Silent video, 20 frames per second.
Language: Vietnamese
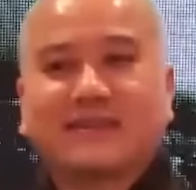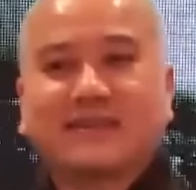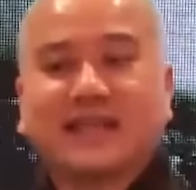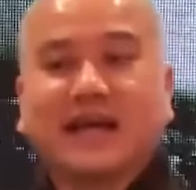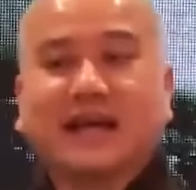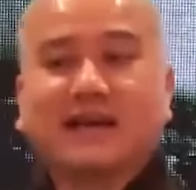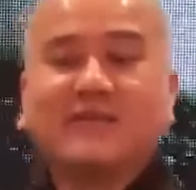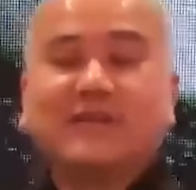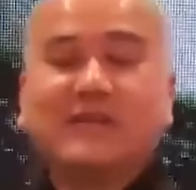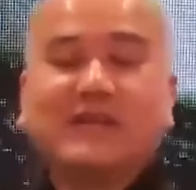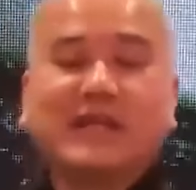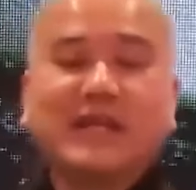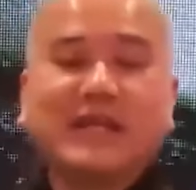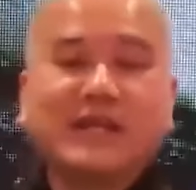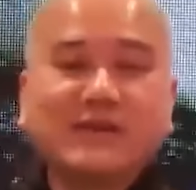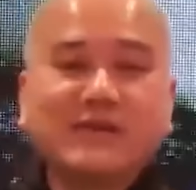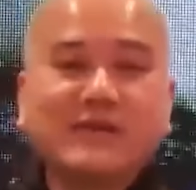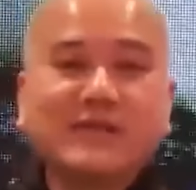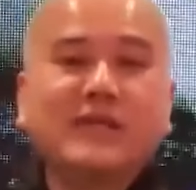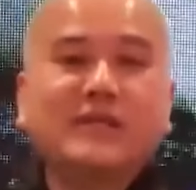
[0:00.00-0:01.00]
Tại vì
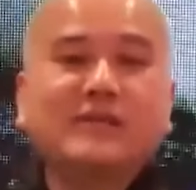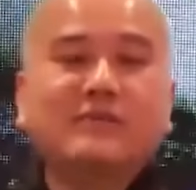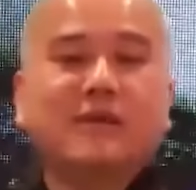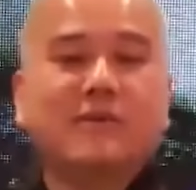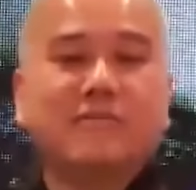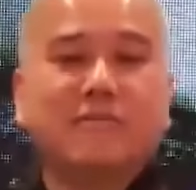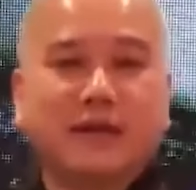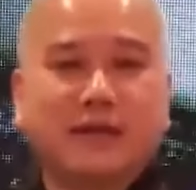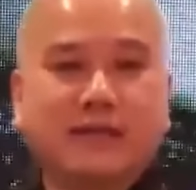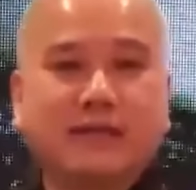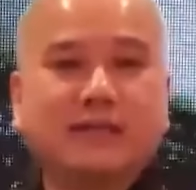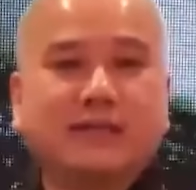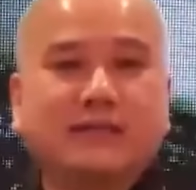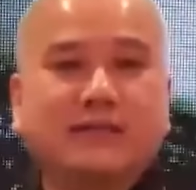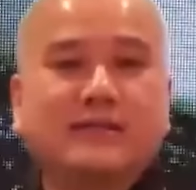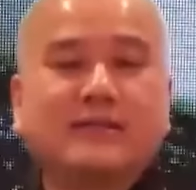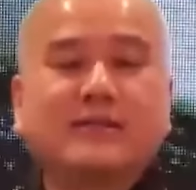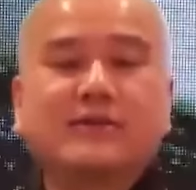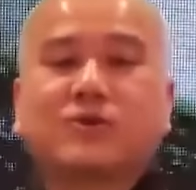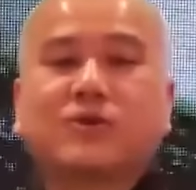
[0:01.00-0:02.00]
nếu như mà mình
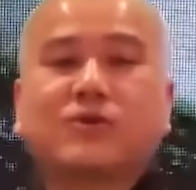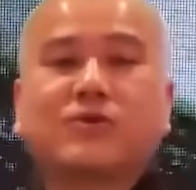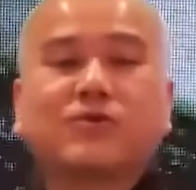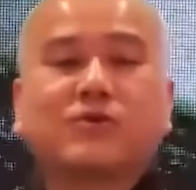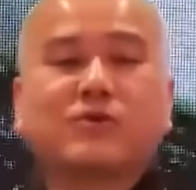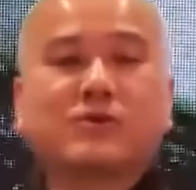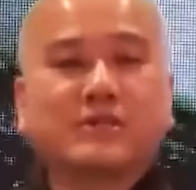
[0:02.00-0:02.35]
chưa có